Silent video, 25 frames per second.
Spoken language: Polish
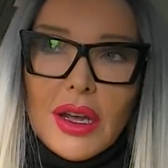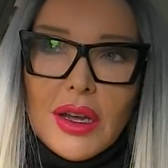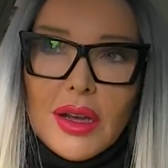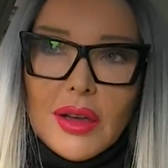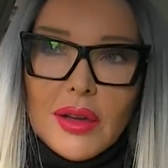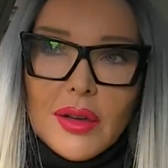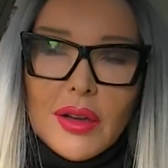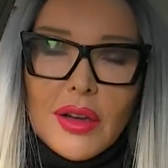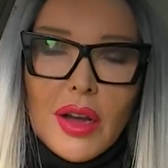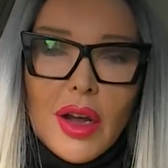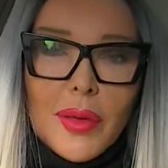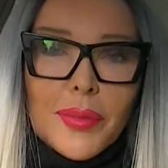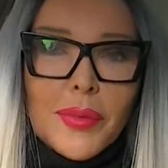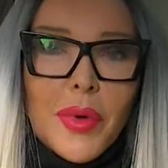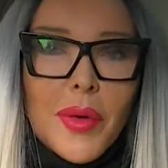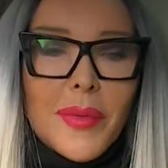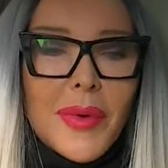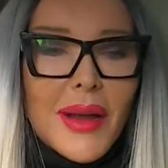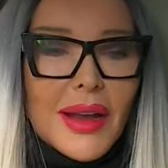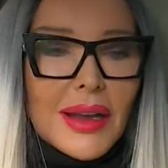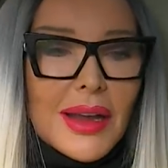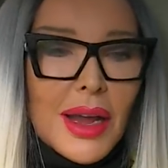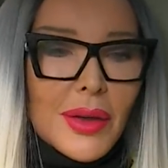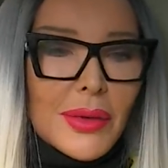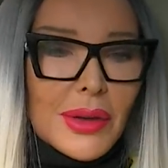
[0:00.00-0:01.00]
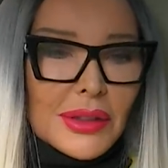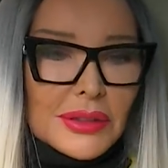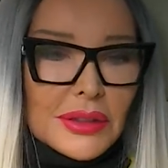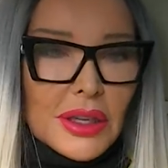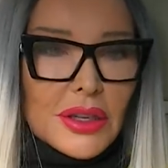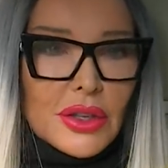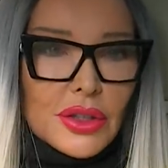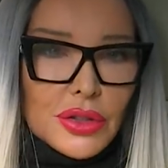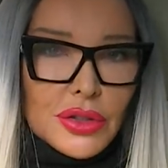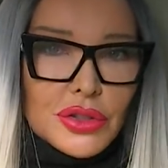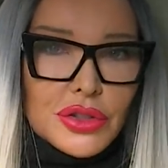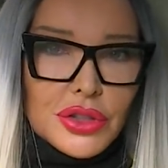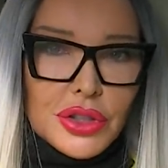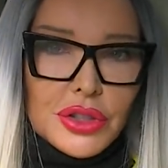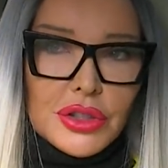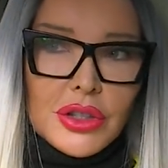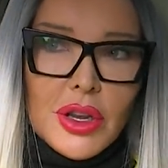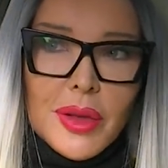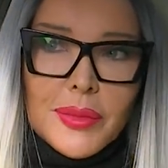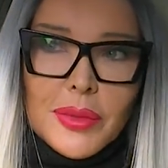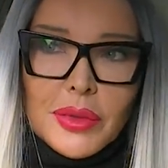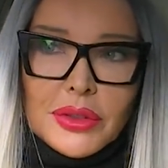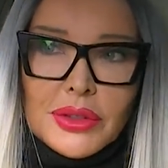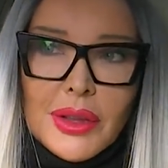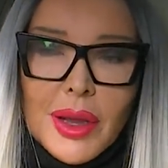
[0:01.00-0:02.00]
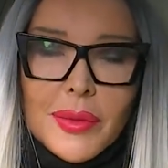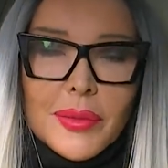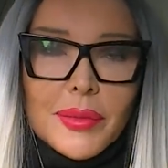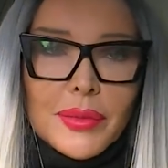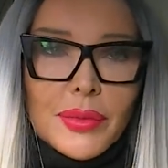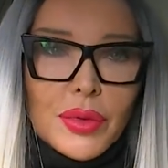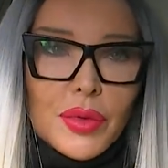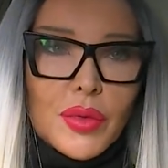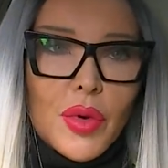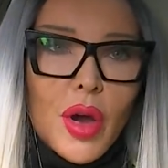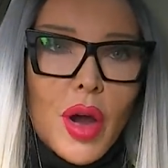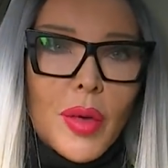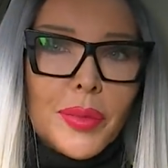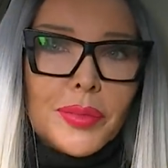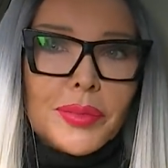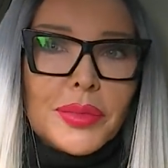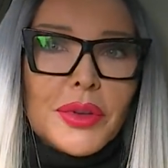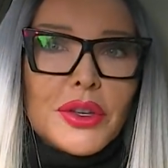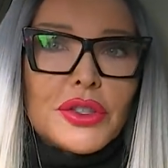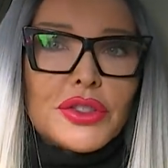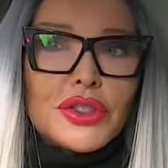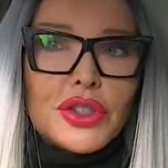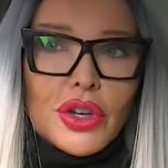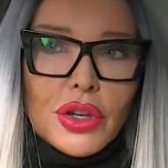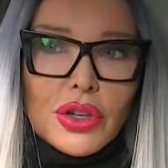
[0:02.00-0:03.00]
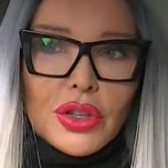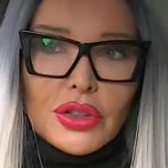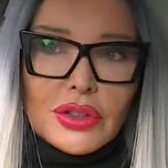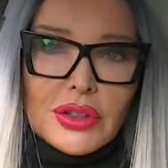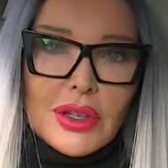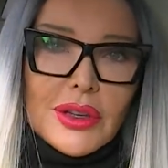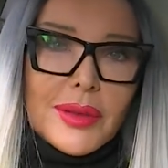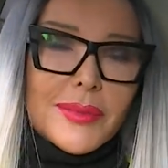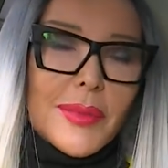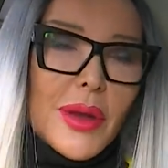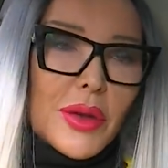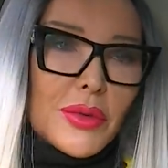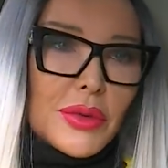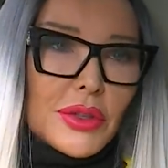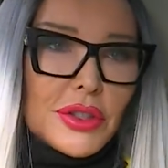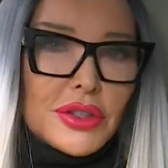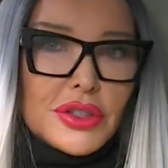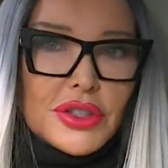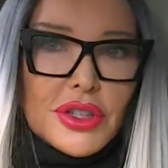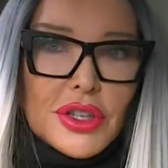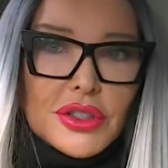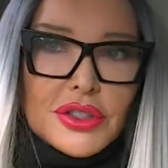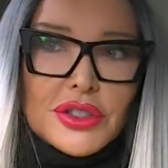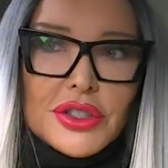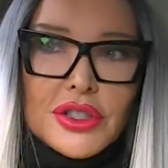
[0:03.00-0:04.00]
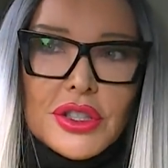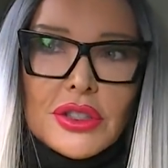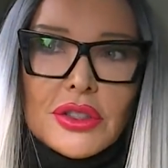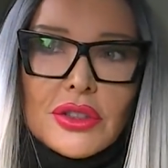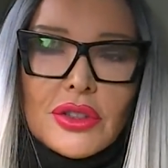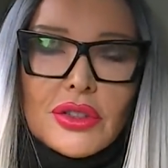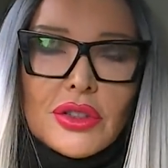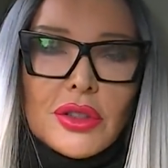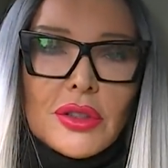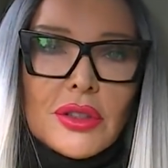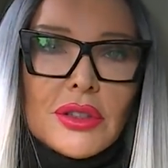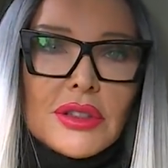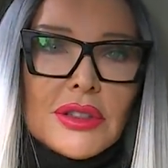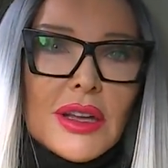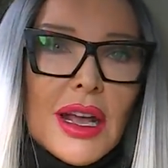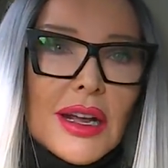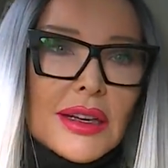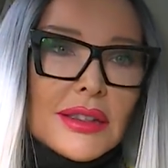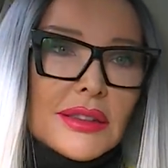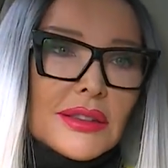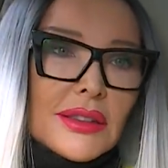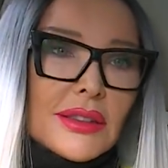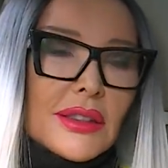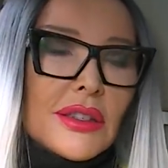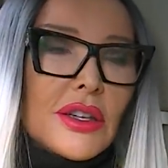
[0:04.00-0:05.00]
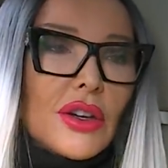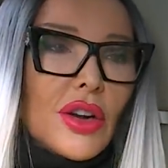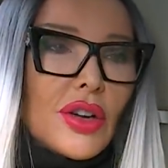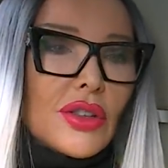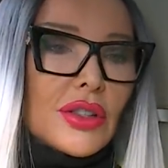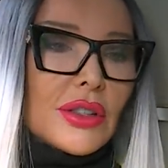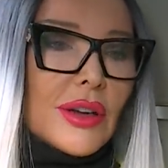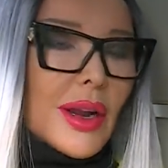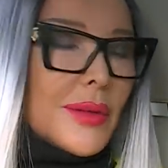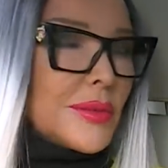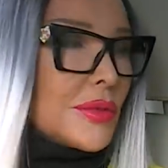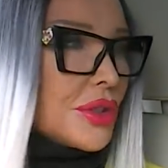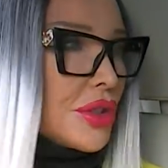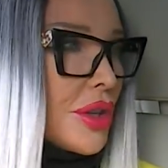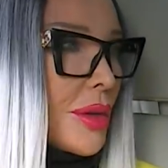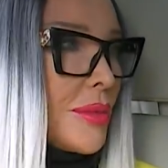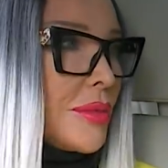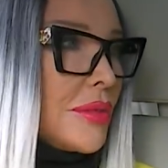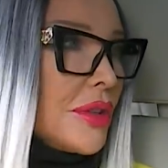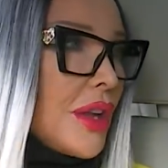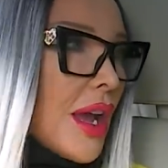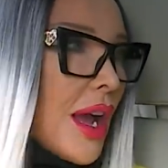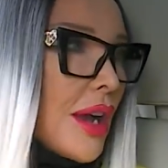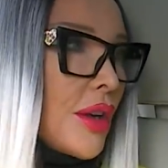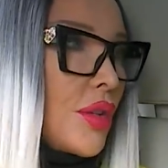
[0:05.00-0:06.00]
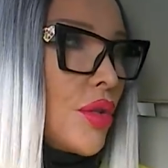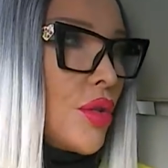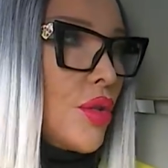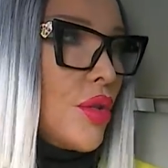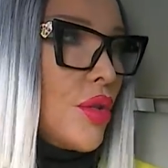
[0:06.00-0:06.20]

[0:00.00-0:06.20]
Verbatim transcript: e, pomagała tej rodzinie, bo tam było pięcioro tych małych dzieci, no i jak kilogram ziemniaków na,